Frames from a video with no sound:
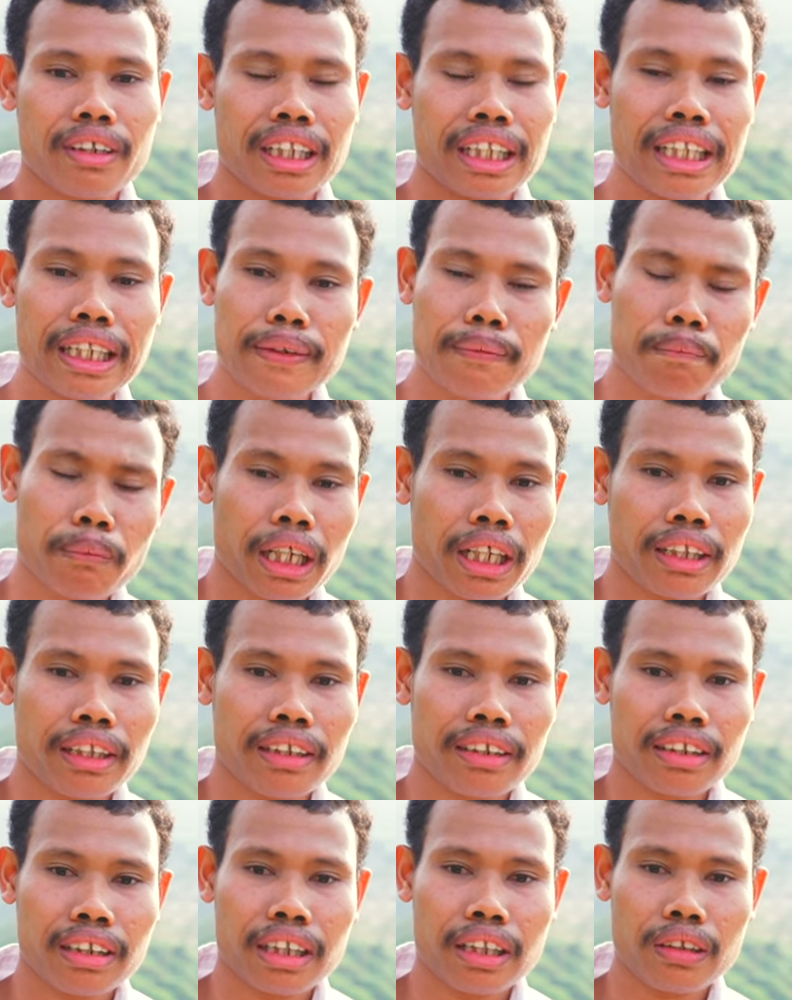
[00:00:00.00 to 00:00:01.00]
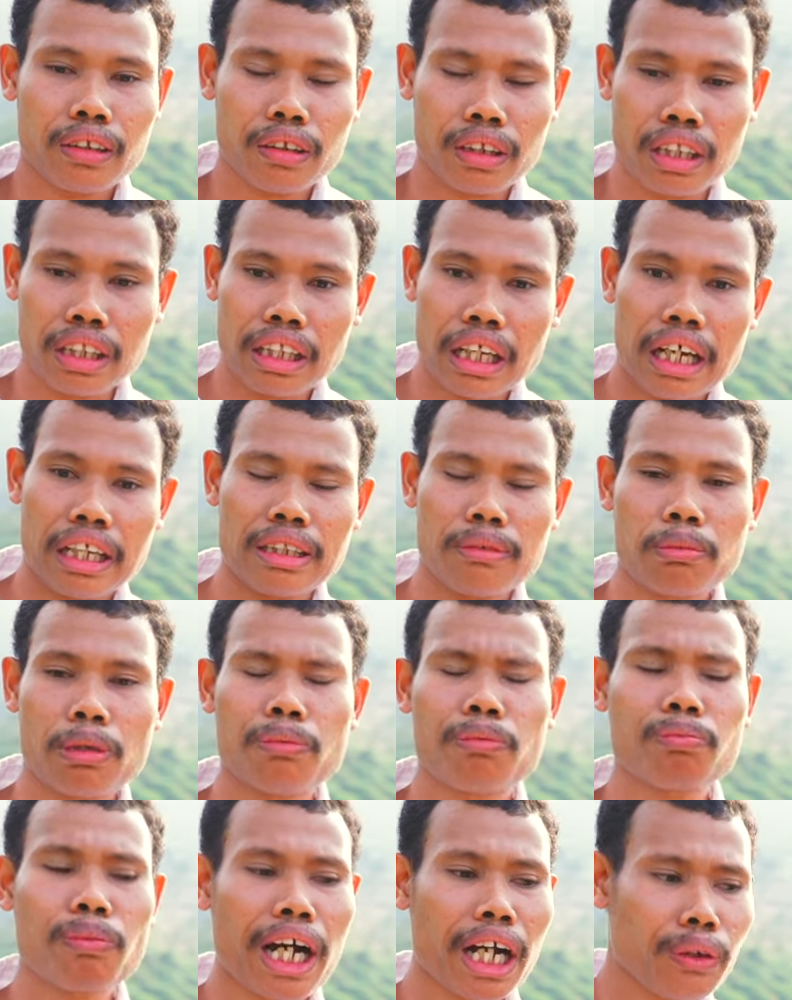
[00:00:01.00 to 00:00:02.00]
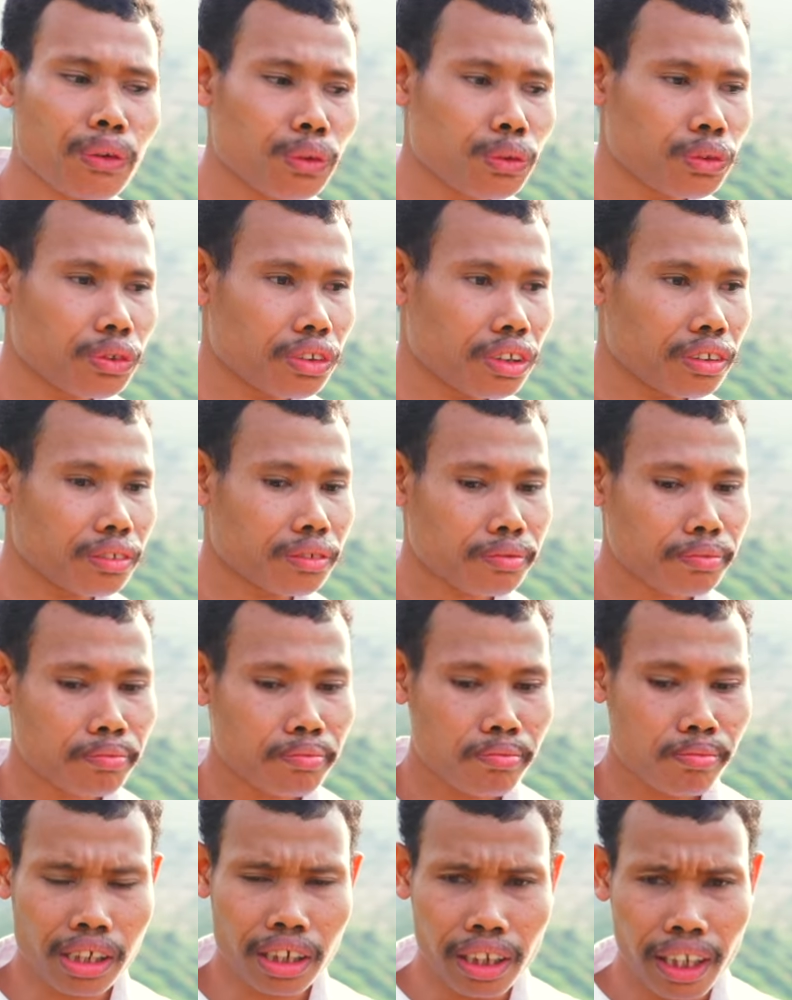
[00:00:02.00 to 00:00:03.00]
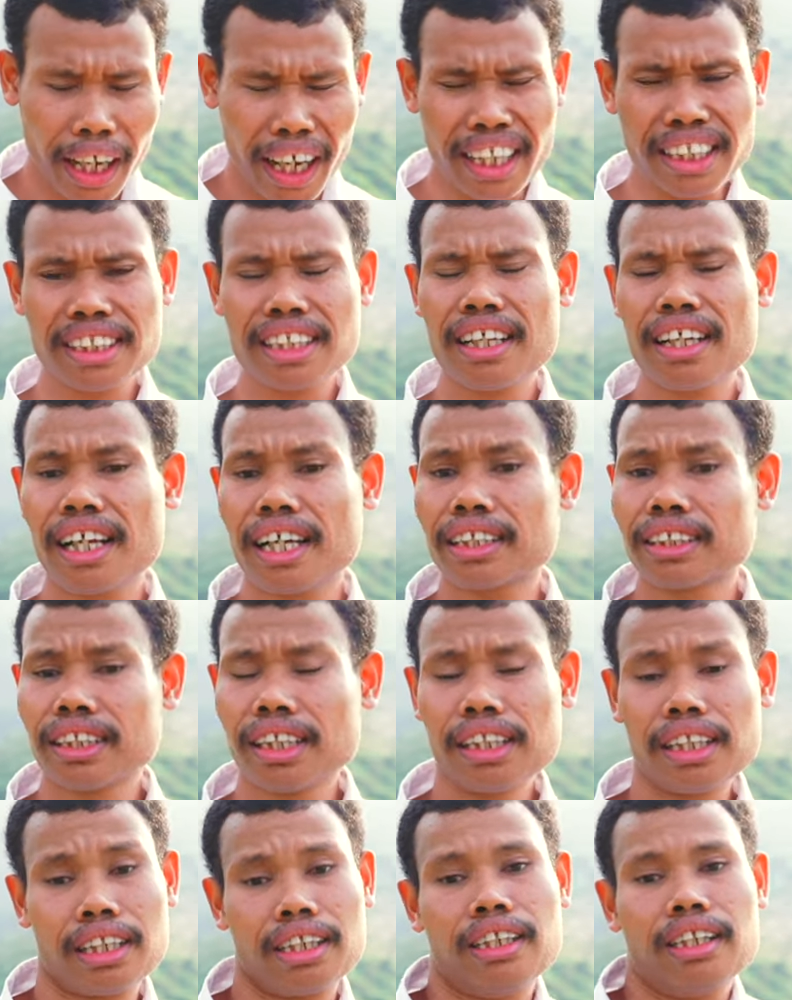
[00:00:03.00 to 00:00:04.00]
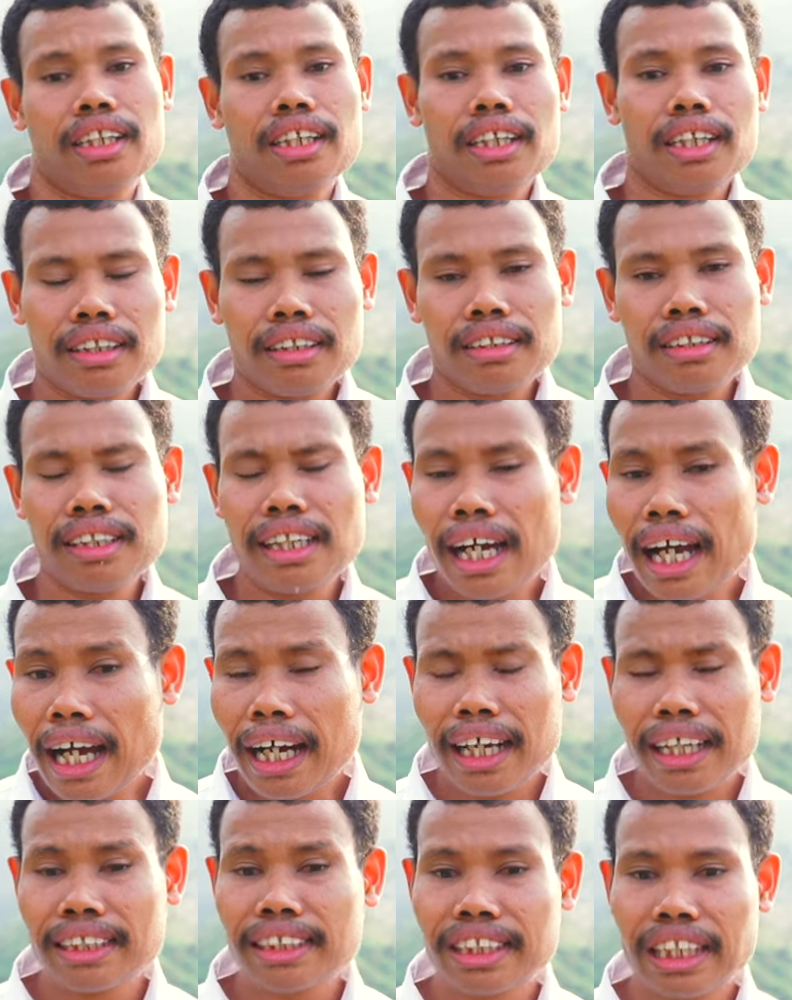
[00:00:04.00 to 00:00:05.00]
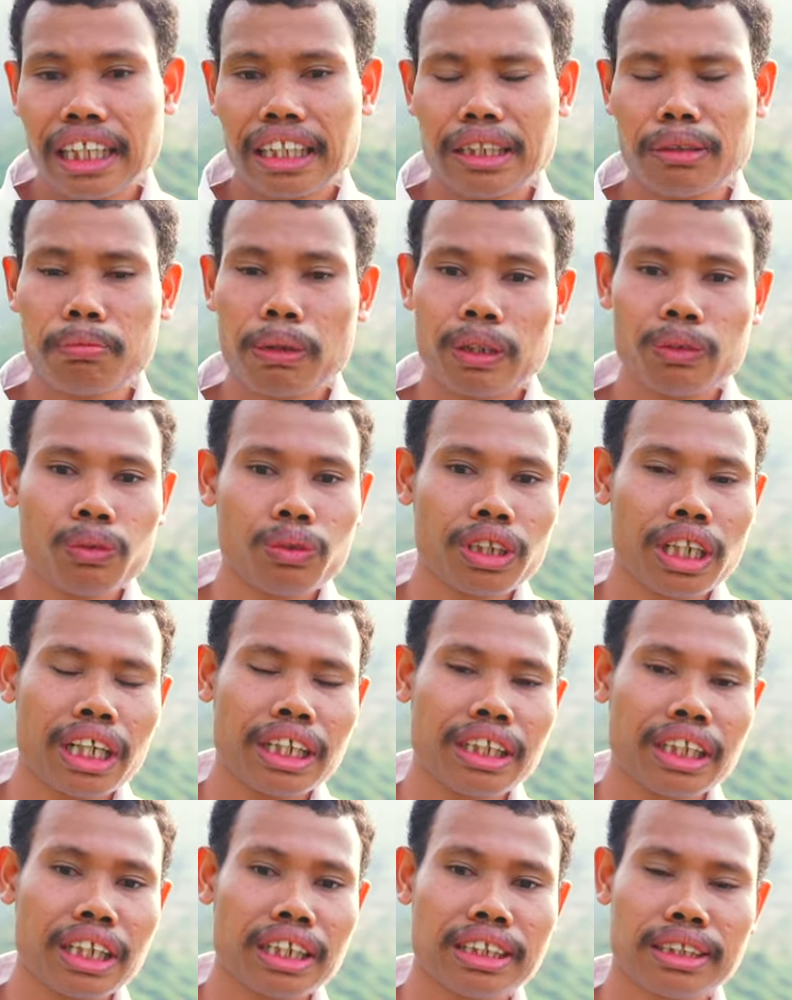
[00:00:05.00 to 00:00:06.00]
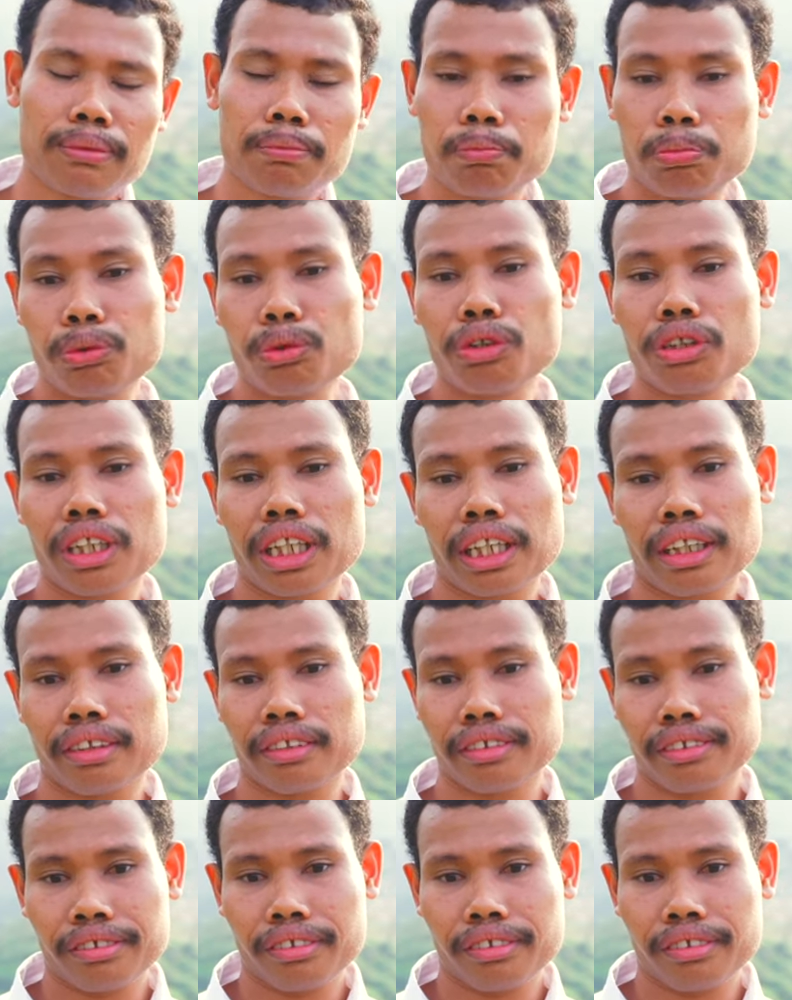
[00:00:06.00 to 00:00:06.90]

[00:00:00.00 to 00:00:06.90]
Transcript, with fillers: hikmat, atau kita hanya membangun asal-asal ya tidak akan jadi bangunan yang sempurna.